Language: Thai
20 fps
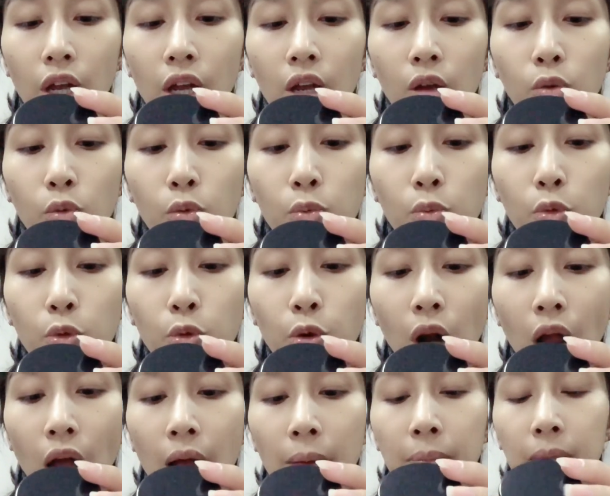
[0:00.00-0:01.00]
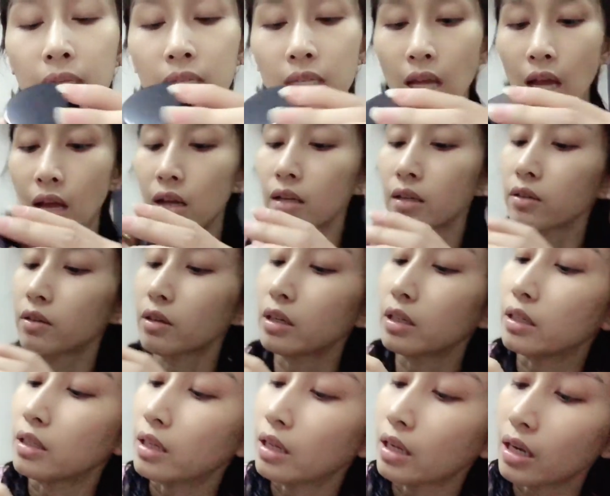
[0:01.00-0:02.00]
เอมุระภาษาอังก
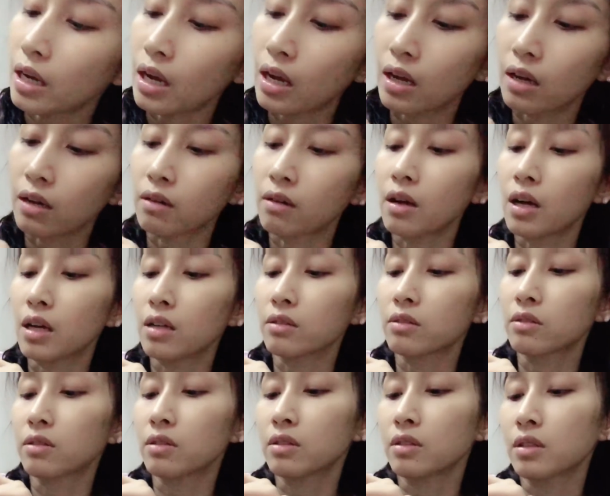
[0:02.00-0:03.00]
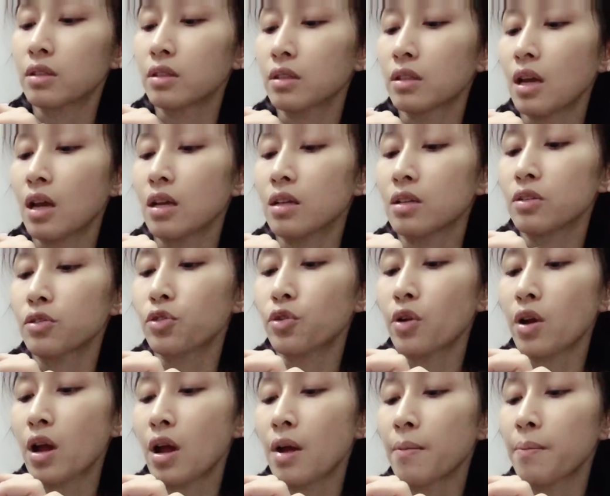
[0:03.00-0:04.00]
ฤษนะคะแล้วก็อันท
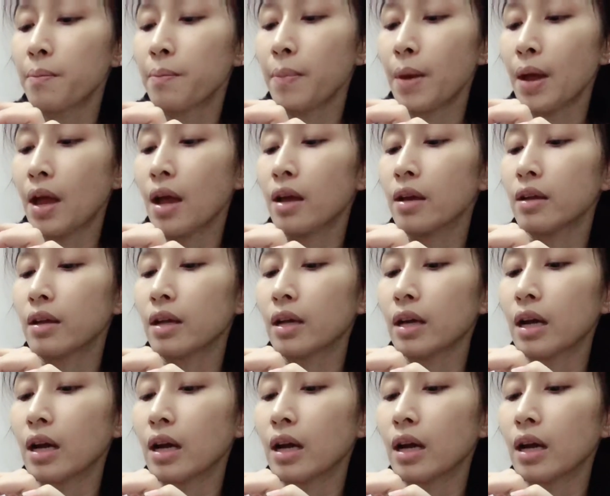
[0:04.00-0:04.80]
ราม8